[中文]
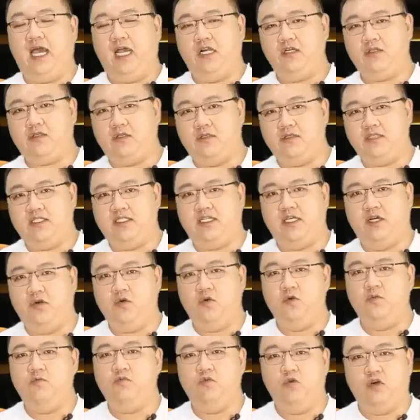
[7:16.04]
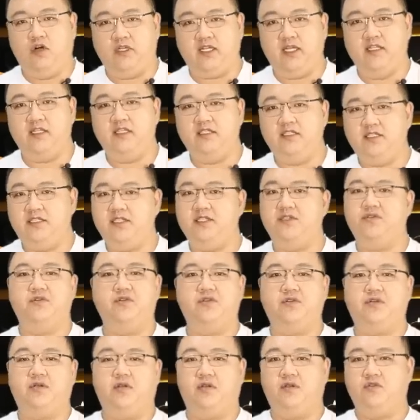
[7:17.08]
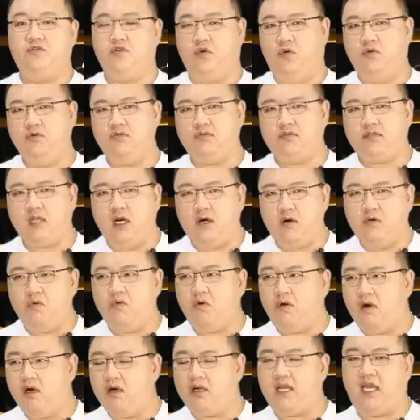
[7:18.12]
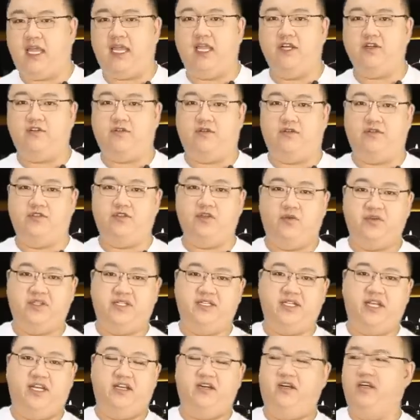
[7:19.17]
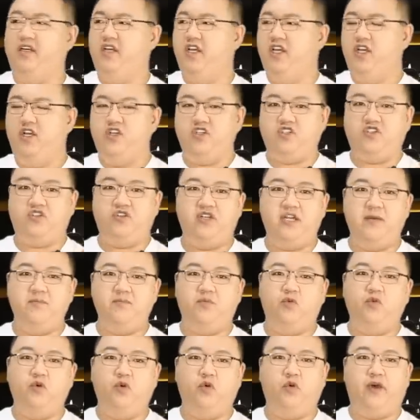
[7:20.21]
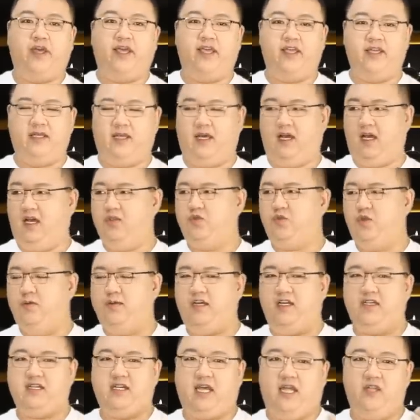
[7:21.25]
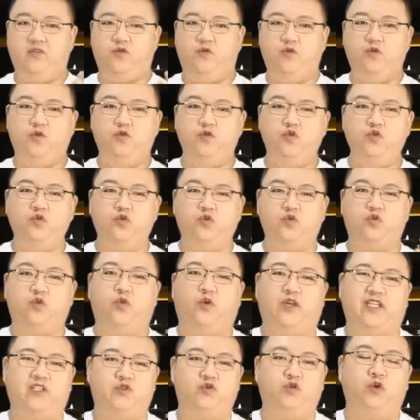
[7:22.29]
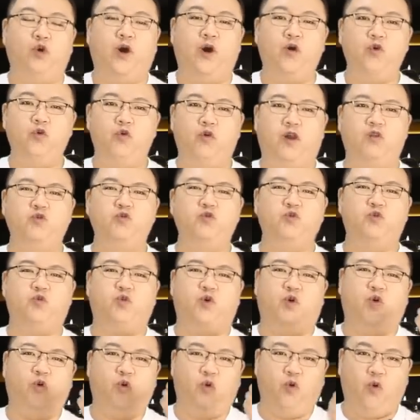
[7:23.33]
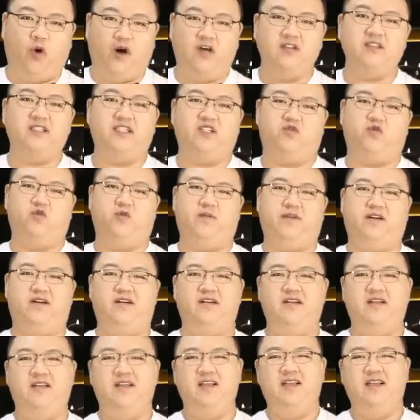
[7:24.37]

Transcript: 他是乾隆末年的进士，从当官开始就以这个直言不讳啊，对吧？敢于怒怼权贵，怒怼皇帝出名。